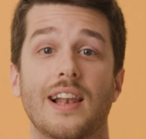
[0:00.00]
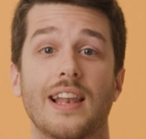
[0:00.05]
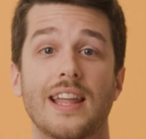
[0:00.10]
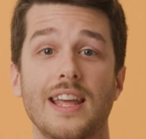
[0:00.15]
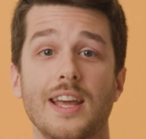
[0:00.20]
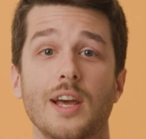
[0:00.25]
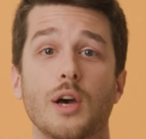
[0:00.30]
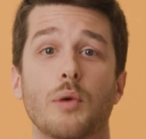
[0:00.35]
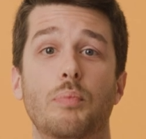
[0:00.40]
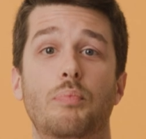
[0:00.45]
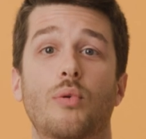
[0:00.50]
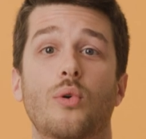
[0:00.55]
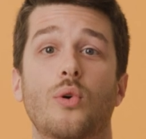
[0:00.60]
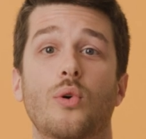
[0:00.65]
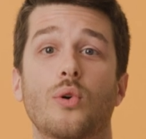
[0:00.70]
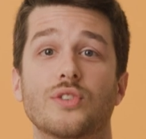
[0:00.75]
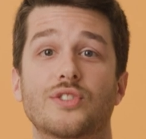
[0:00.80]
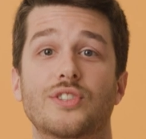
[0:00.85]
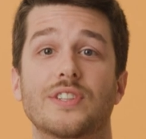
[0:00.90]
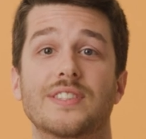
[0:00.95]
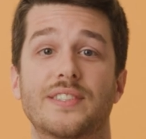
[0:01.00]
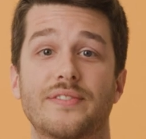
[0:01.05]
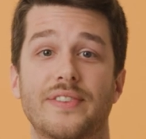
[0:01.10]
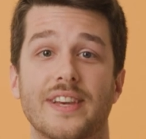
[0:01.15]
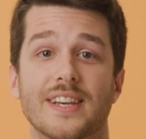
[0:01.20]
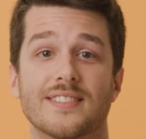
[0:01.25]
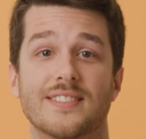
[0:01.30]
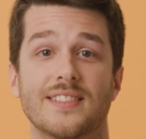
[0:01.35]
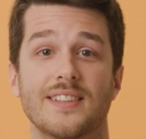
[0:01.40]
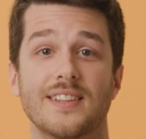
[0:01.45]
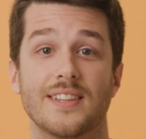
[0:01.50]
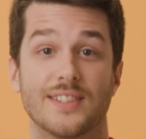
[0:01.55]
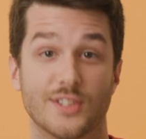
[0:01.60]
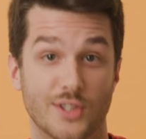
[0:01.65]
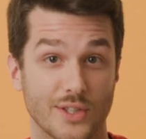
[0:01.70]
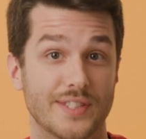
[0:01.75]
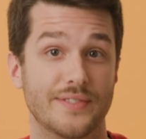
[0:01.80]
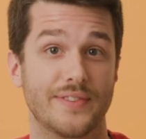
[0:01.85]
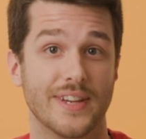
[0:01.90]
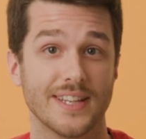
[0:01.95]
lire pour se, diverser,
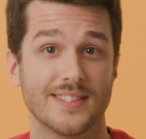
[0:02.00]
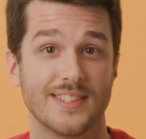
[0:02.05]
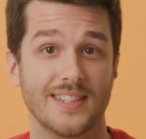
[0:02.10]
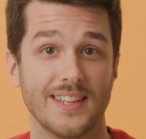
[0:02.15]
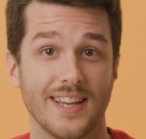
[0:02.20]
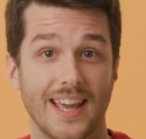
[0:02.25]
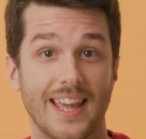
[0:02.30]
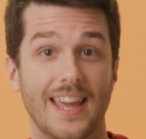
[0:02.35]
se divertir